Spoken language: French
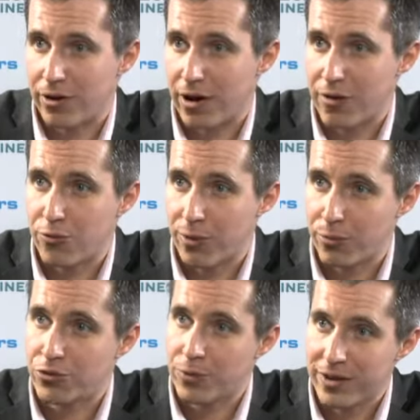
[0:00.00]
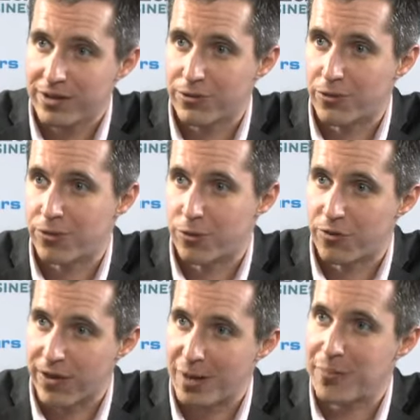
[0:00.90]
avoir besoin de,
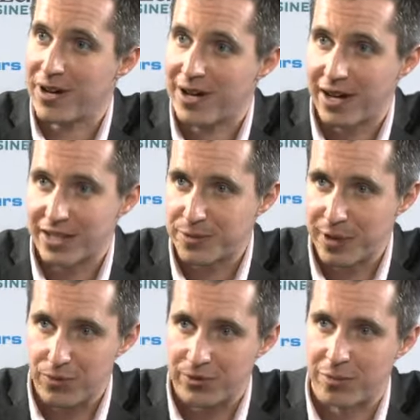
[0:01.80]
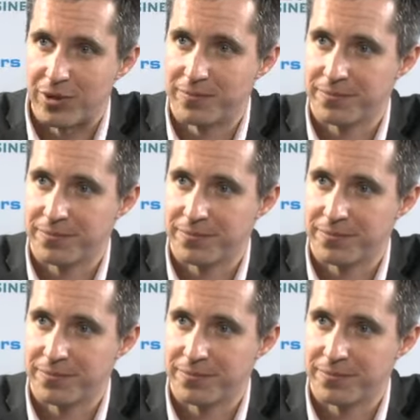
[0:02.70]
faire appel à un expert comptable.